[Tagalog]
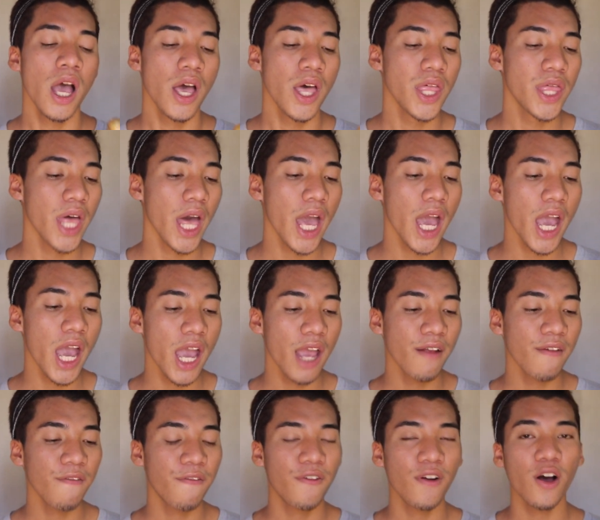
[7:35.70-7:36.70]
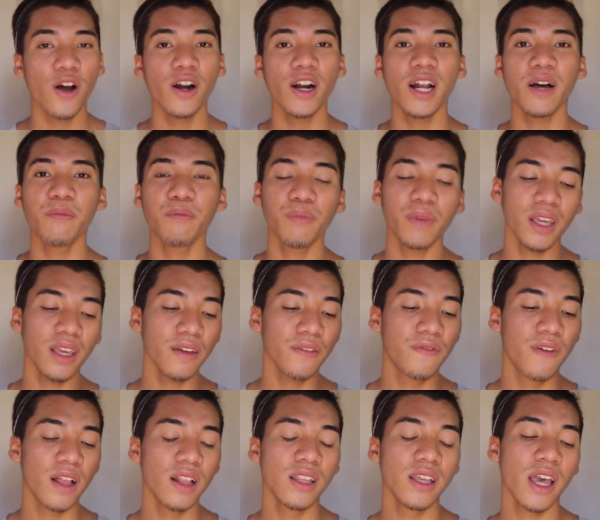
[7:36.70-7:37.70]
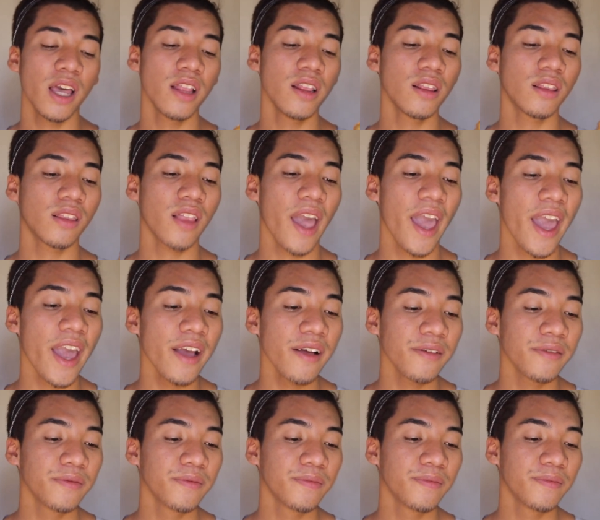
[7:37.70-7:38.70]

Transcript: Then, Flora May Valiente